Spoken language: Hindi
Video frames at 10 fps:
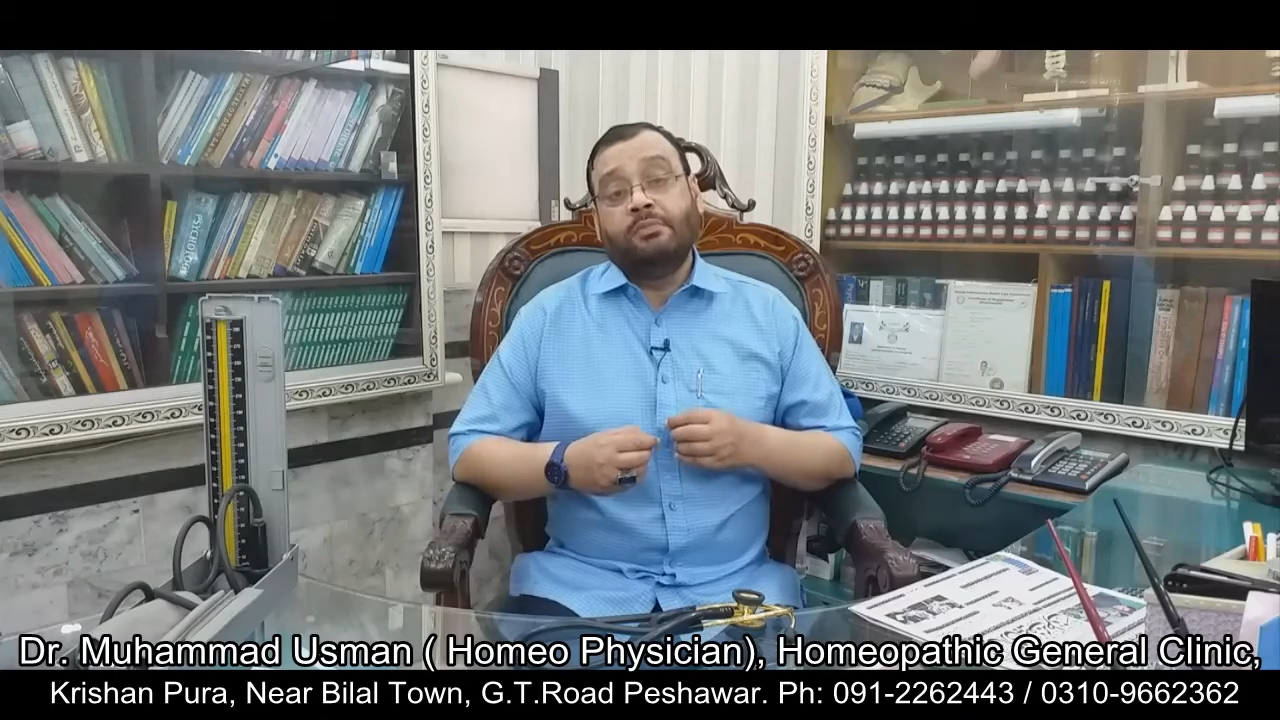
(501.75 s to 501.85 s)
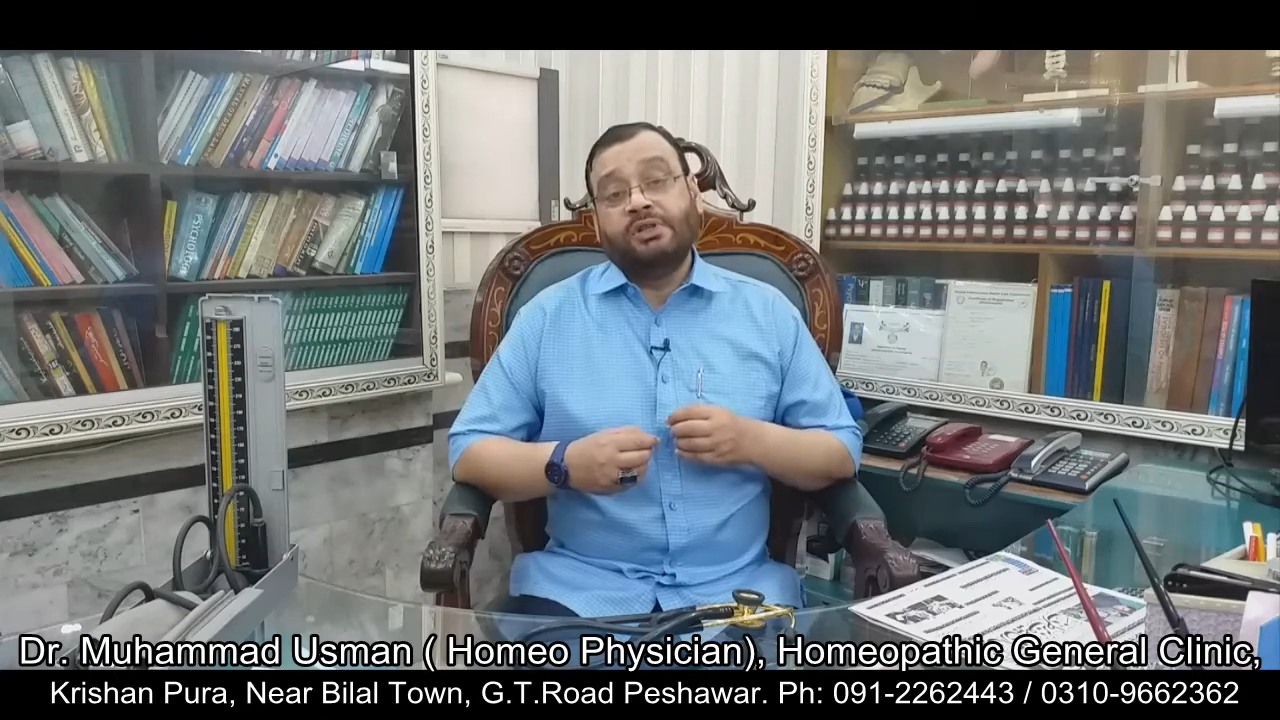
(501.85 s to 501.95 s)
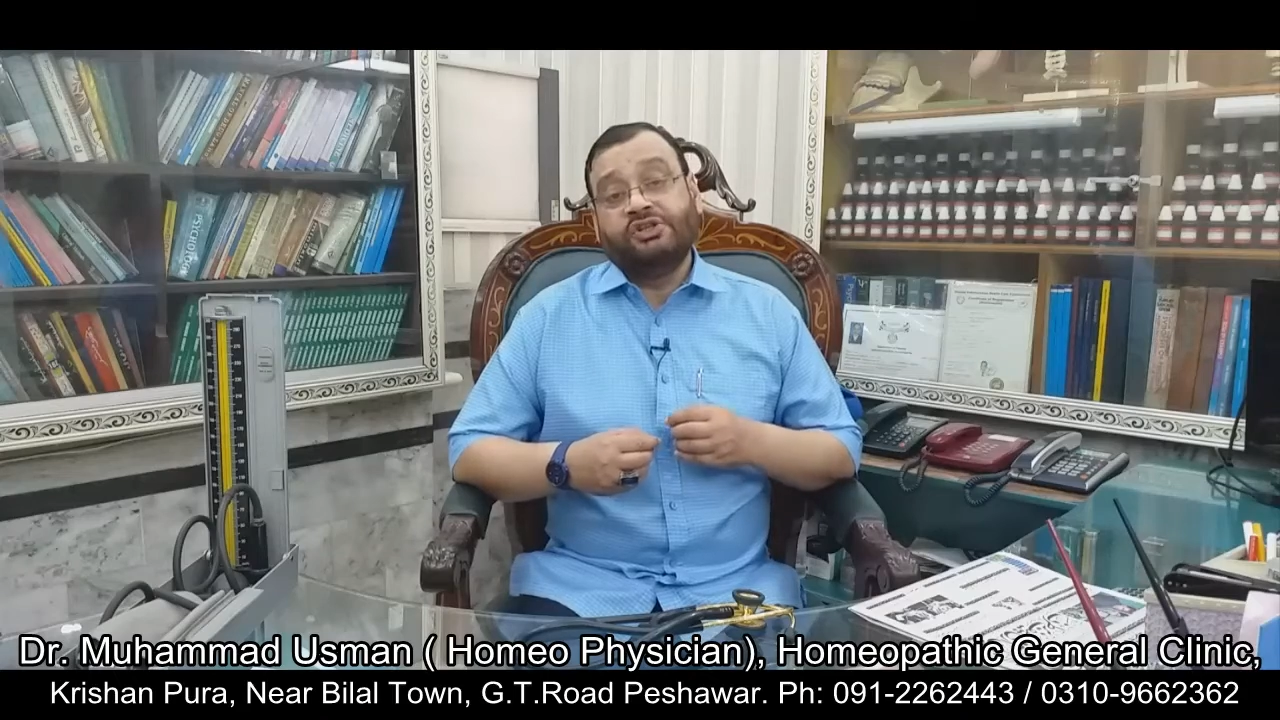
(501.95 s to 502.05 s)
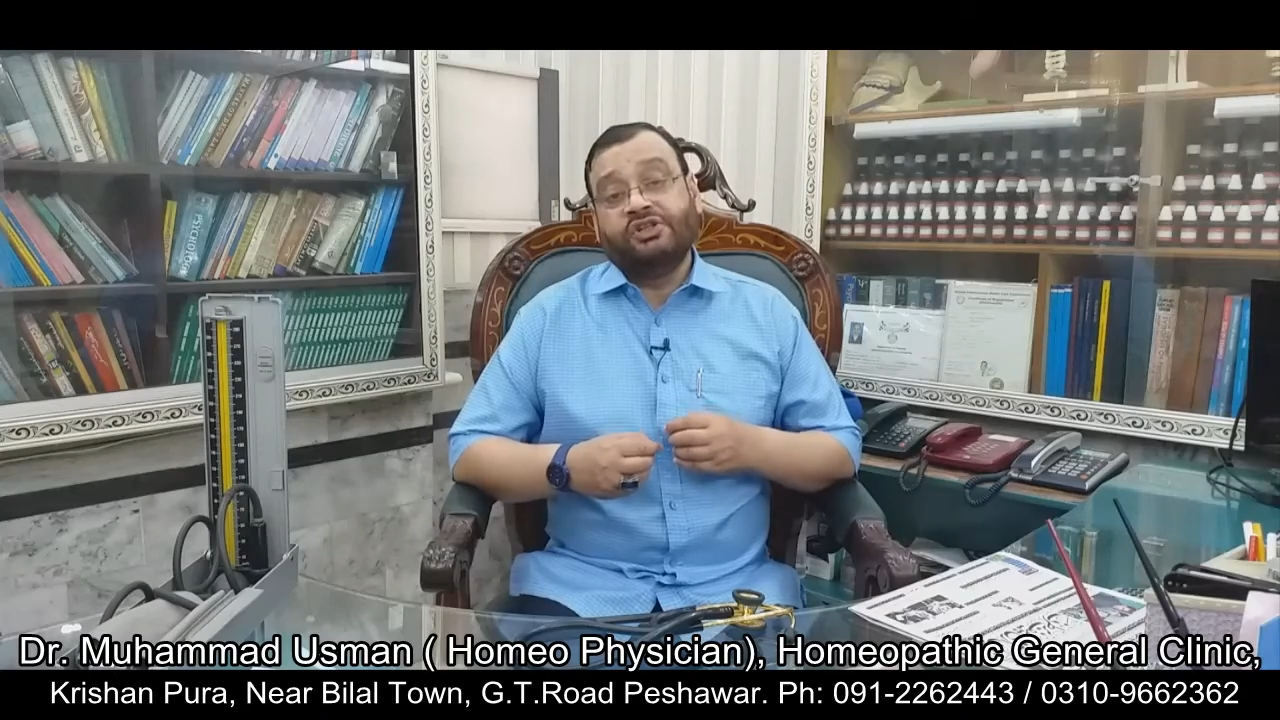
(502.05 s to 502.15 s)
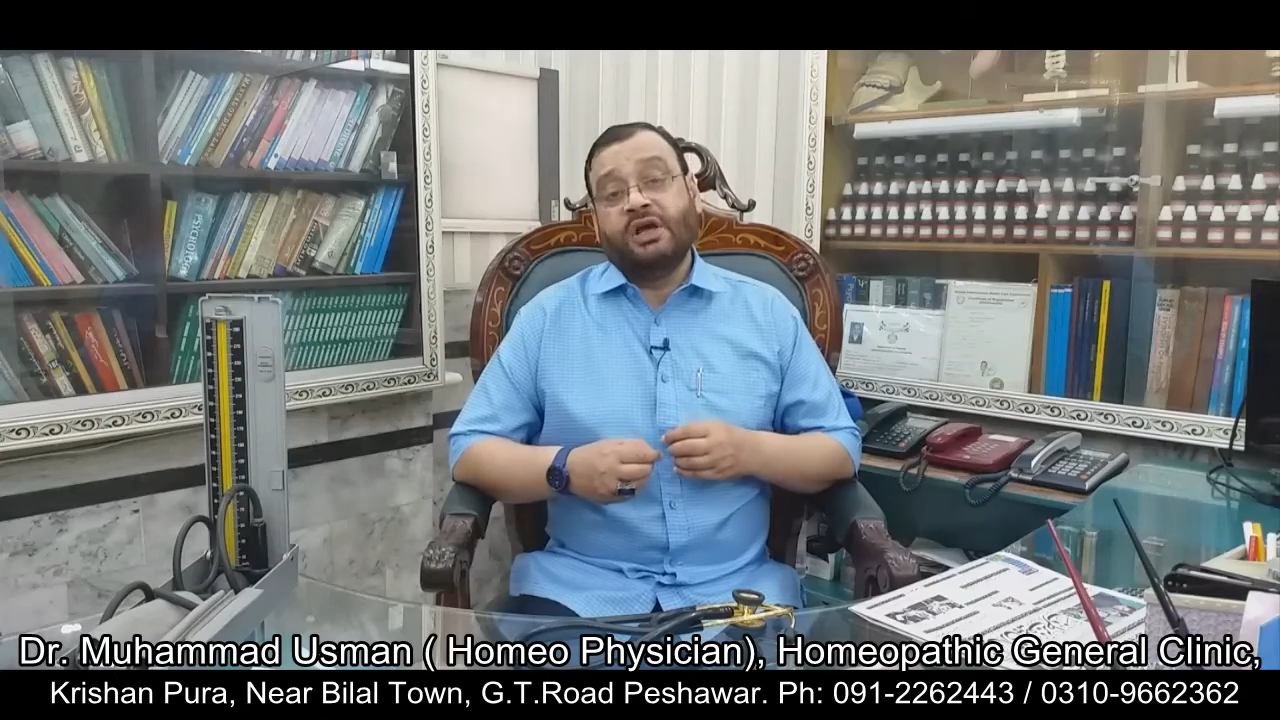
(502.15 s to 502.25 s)

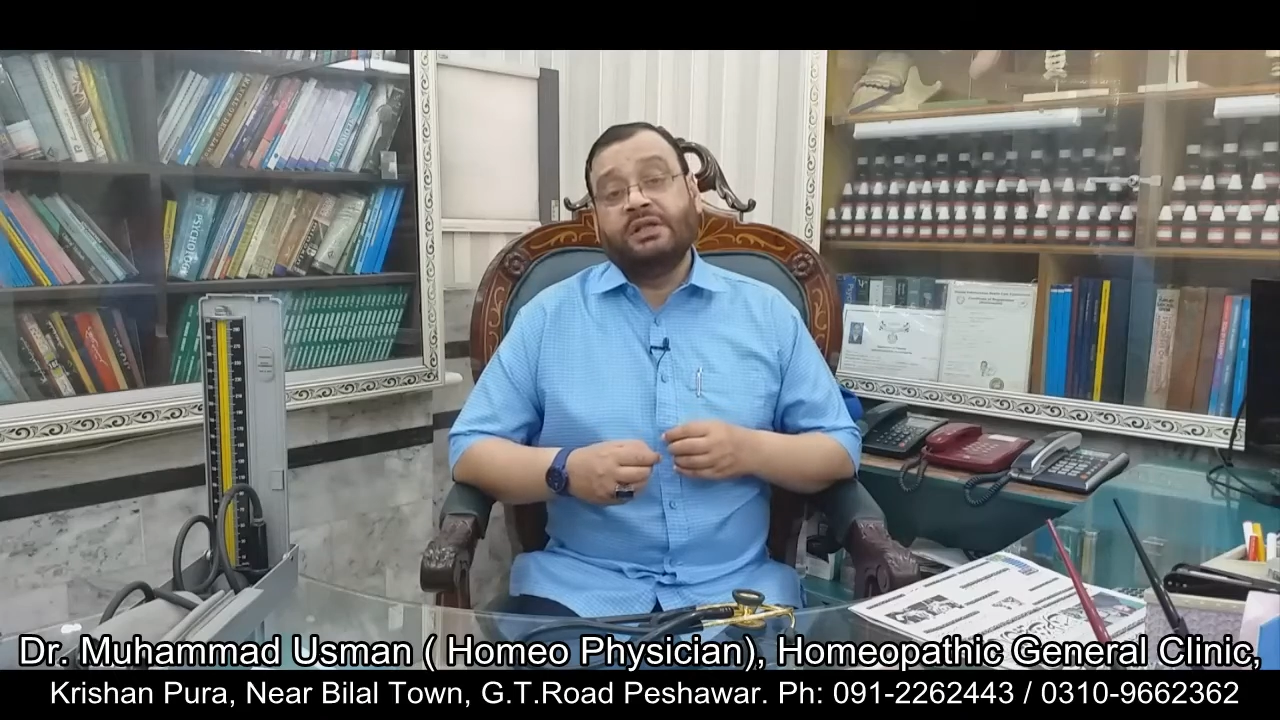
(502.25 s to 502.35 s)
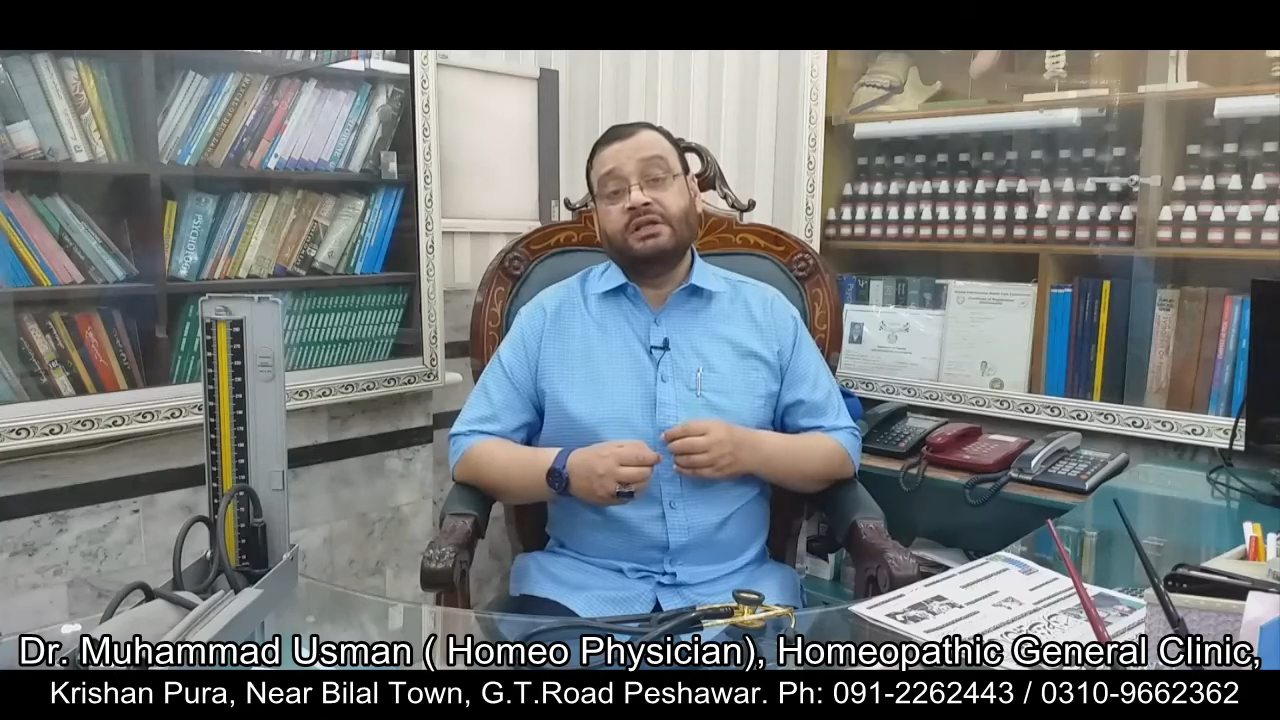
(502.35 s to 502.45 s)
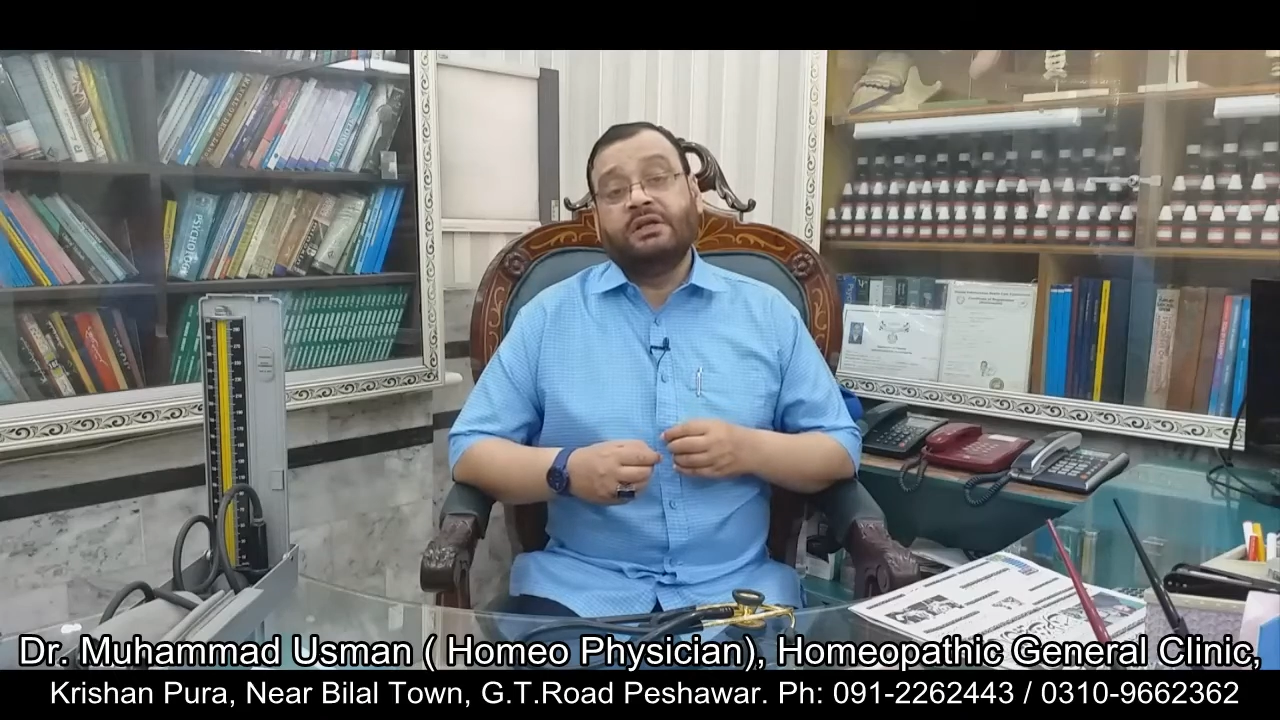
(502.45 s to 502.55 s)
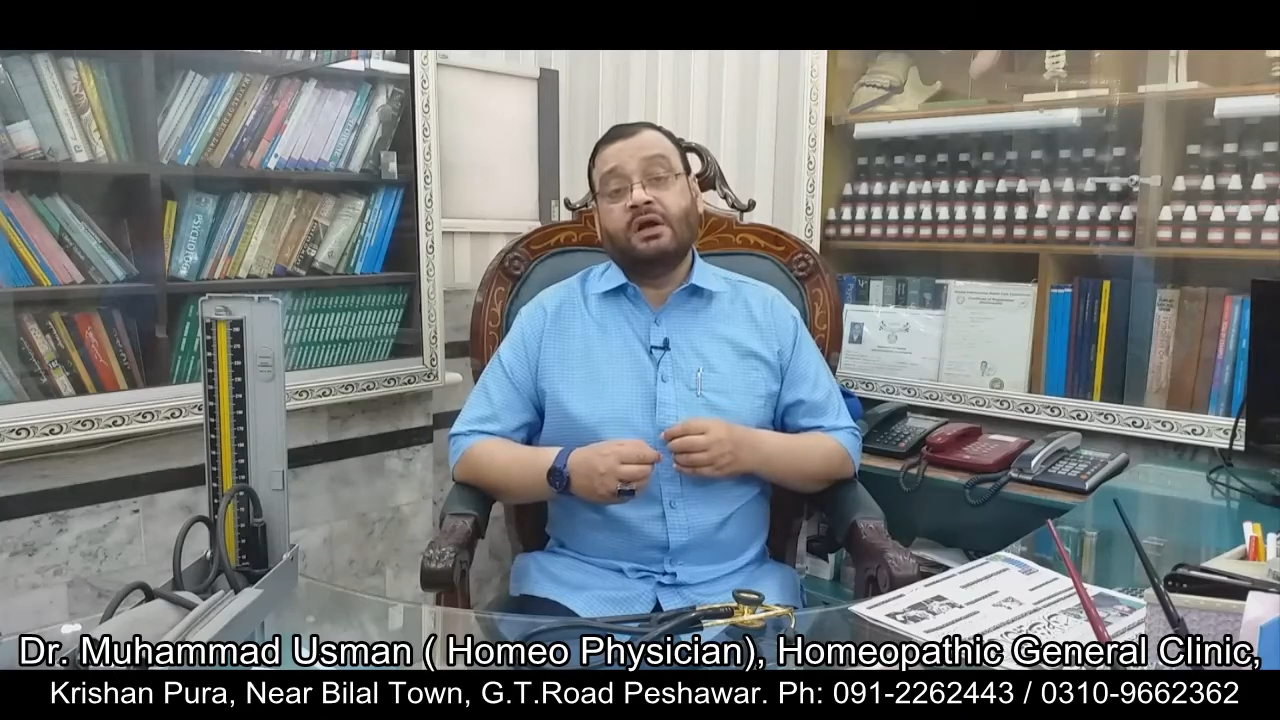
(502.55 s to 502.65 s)
बच्चेदानी